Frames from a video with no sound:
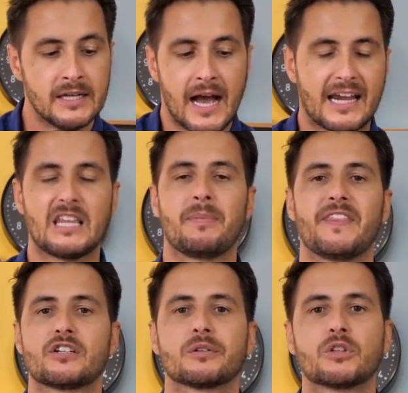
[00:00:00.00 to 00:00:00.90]
Aquí
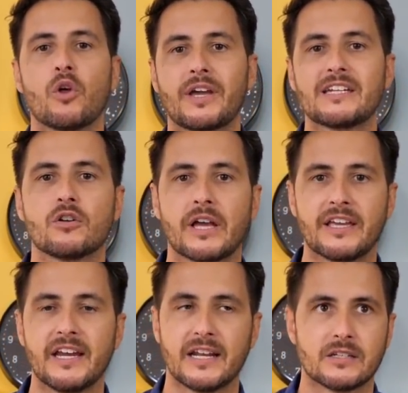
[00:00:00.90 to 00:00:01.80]
depende sobre todo qué es lo que
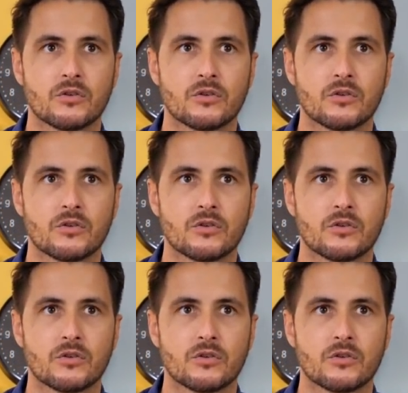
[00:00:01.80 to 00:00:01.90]
quieres.